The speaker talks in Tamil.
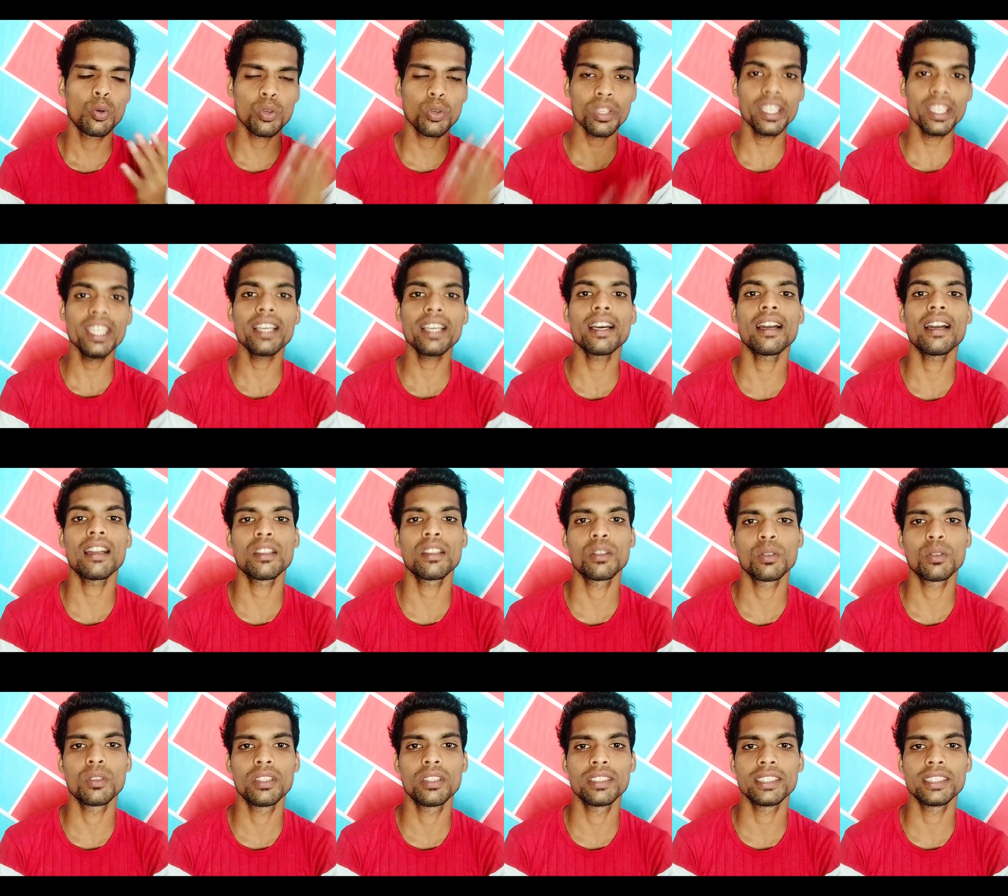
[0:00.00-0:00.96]
குறுகிய
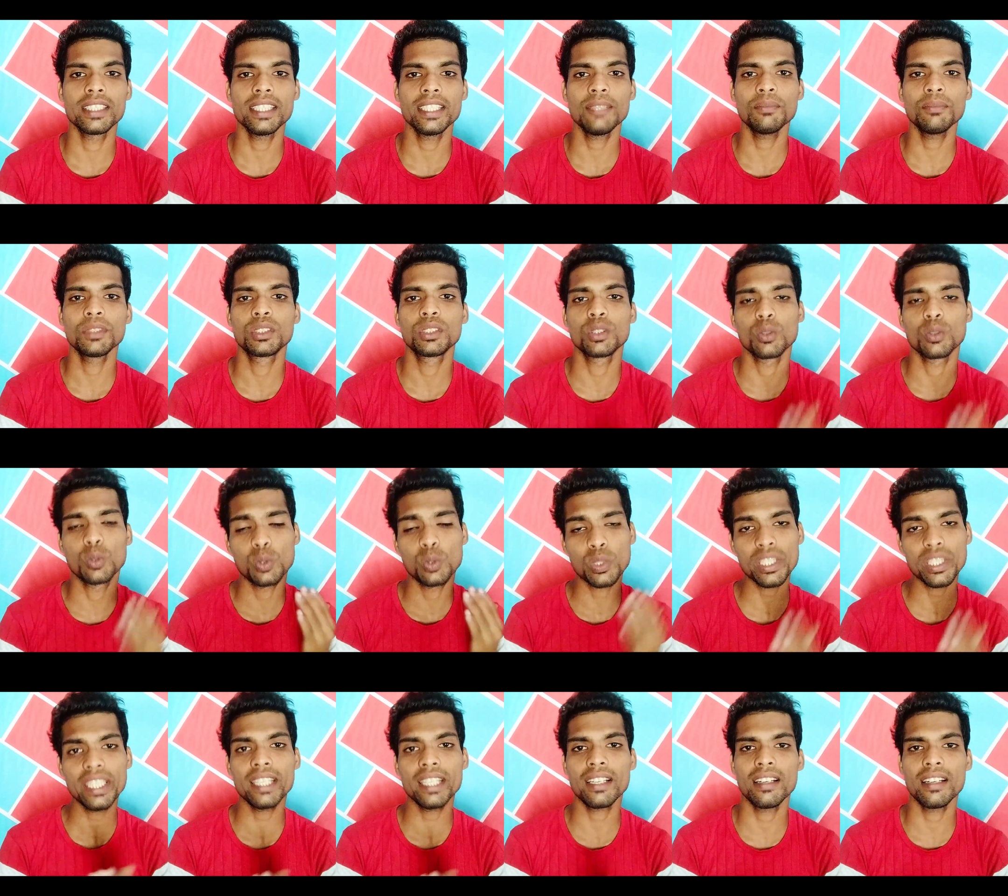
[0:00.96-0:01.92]
காலத்துக்குள்ளே சரியா ஸோ
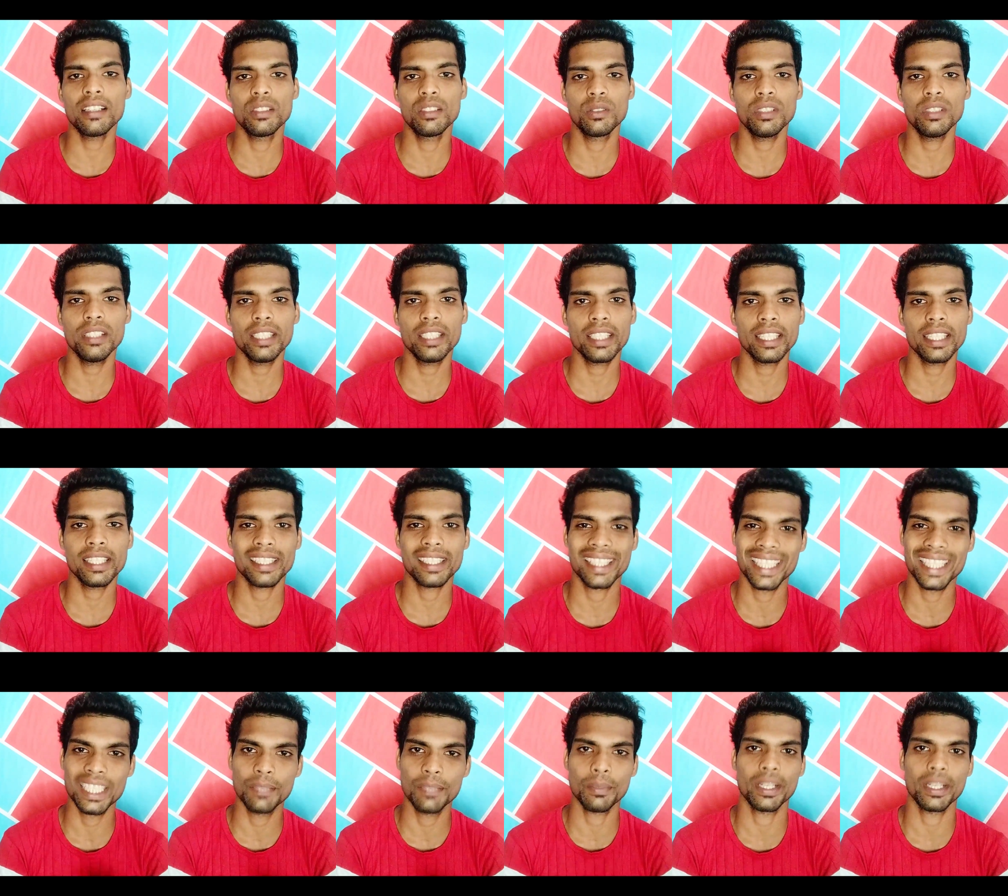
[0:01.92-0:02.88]
குறுகிய காலத்துக்குள்ளே
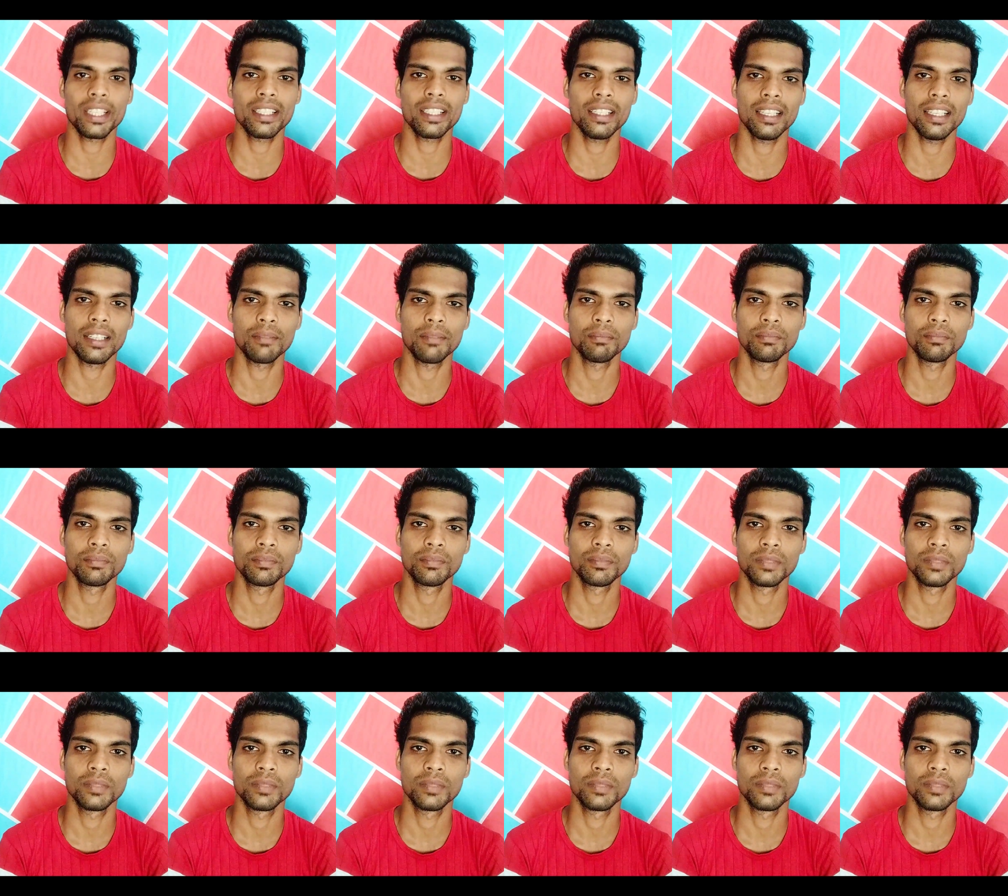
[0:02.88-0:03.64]
நீங்கள் ரீச் பண்ணிடலாம்